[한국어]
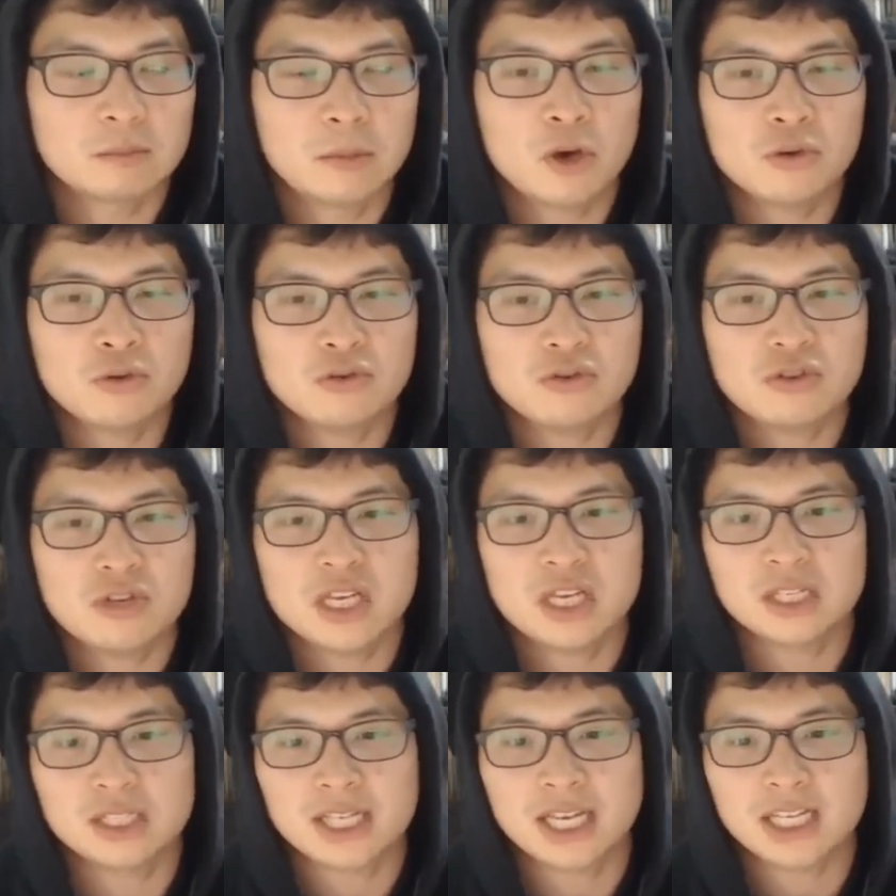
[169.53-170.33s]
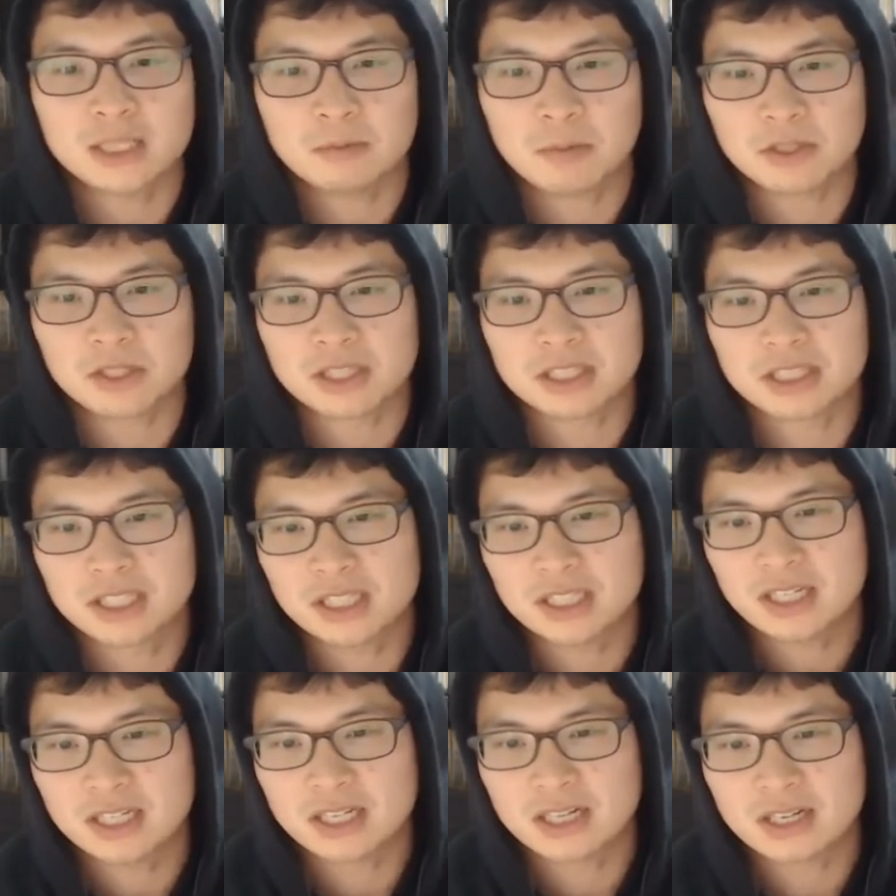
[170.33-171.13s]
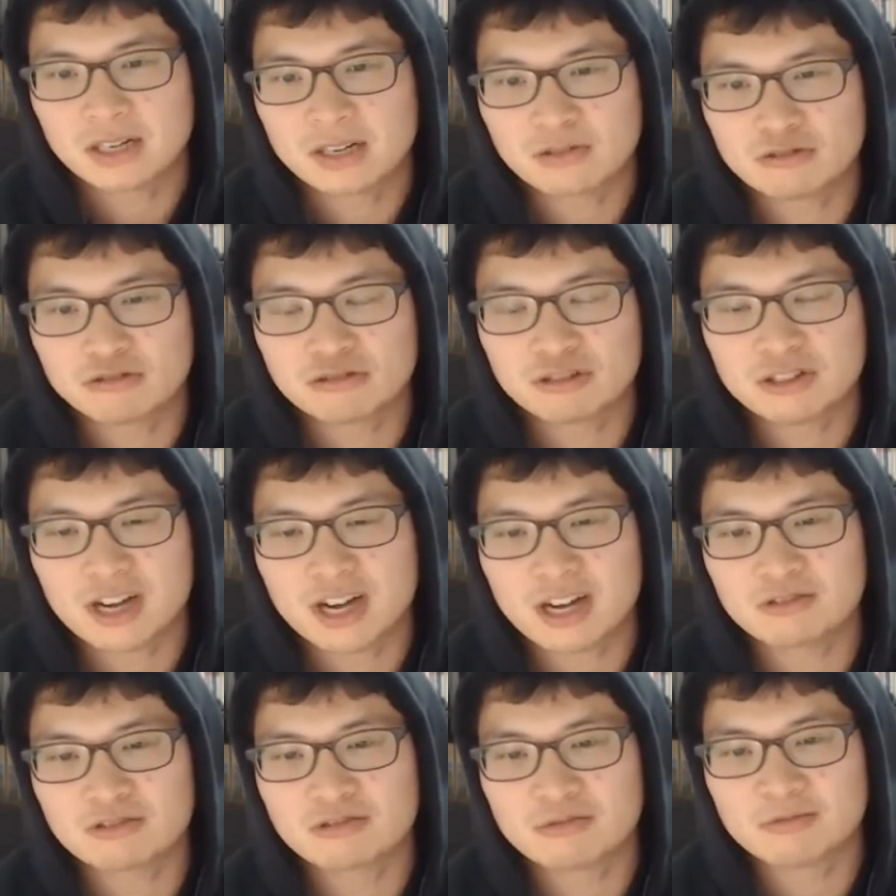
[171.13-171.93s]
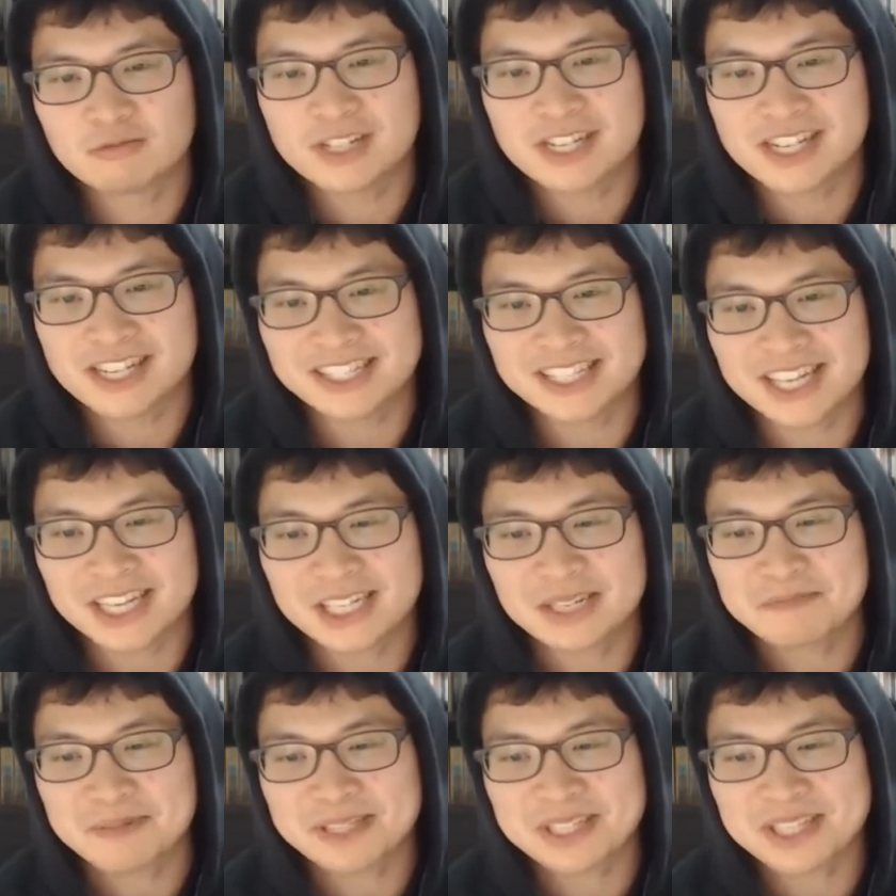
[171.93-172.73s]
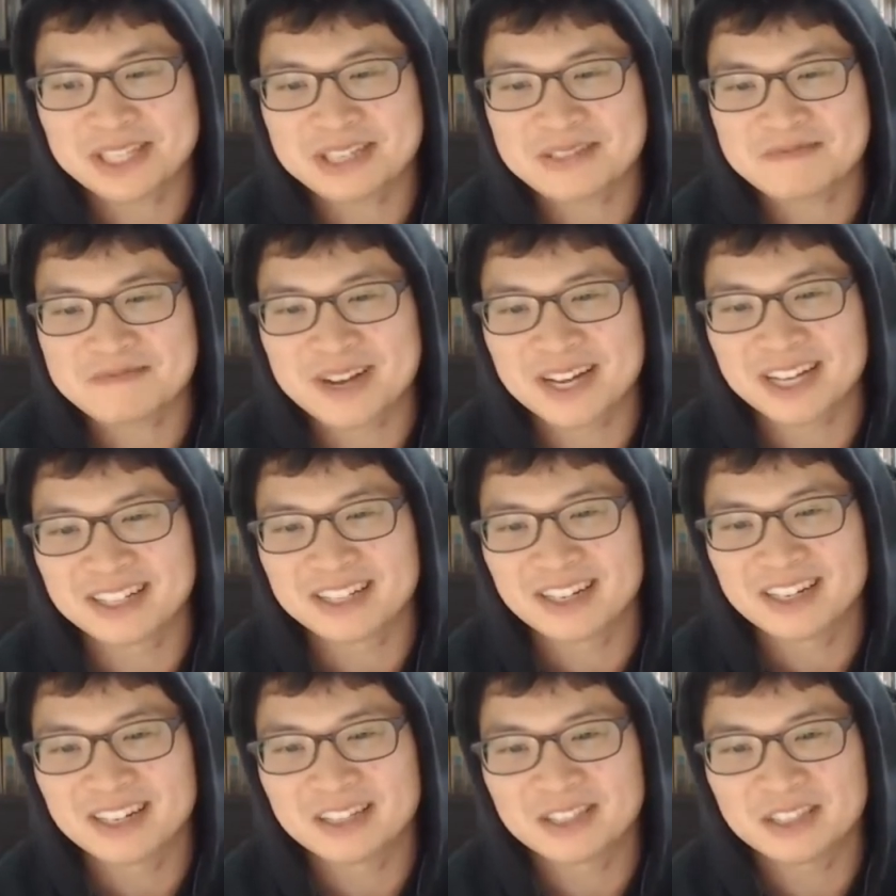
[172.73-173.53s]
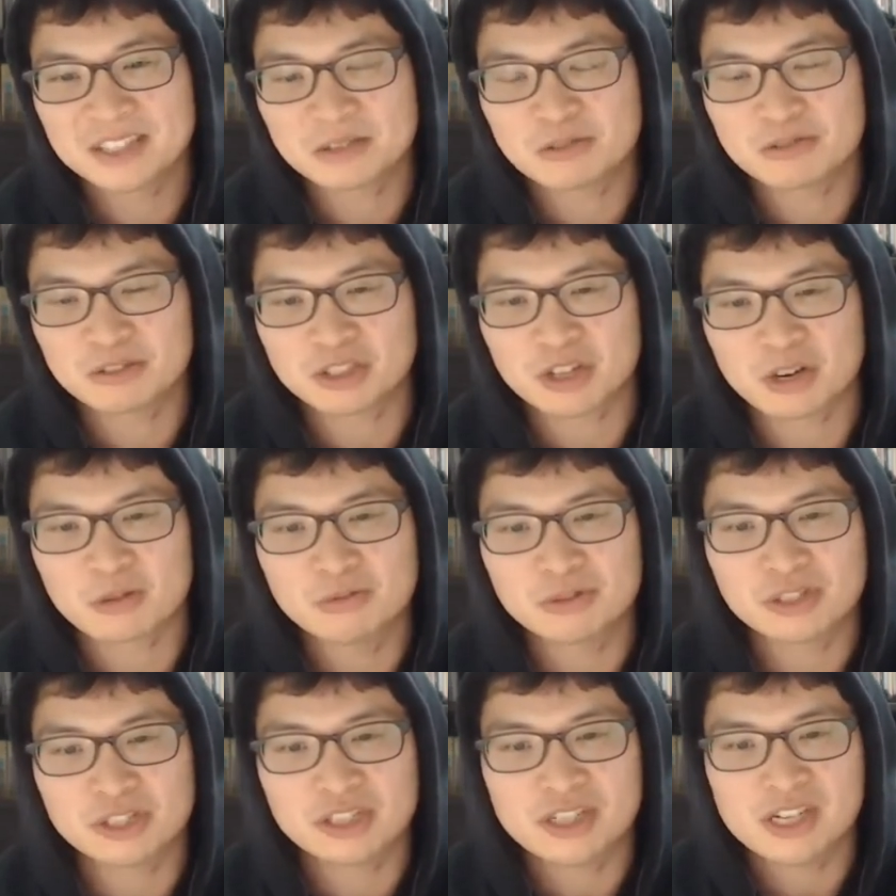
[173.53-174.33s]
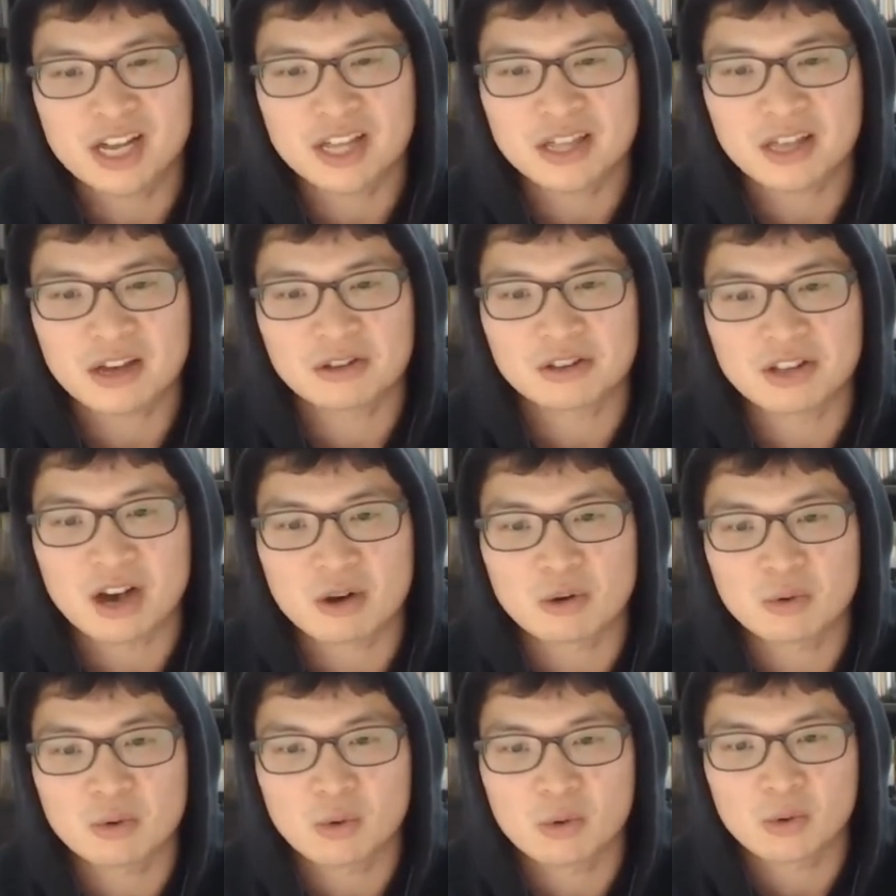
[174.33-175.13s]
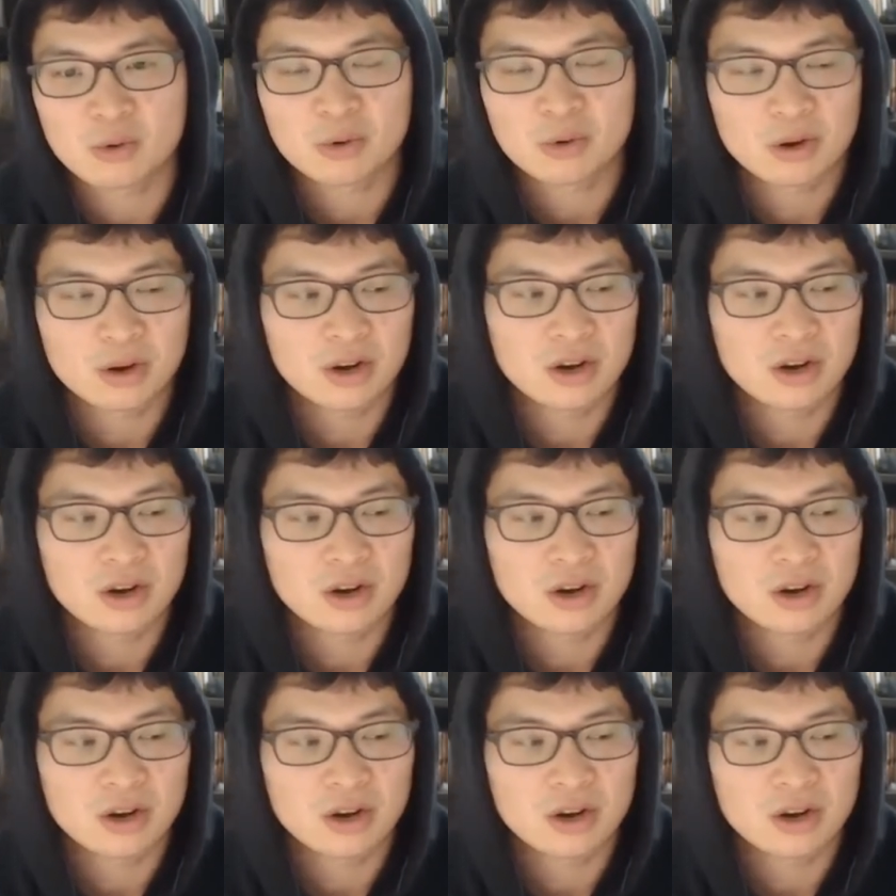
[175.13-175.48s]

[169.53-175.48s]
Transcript: 평균이 40%, 국가 국민이 40%만 정부를 신뢰한다고 나왔고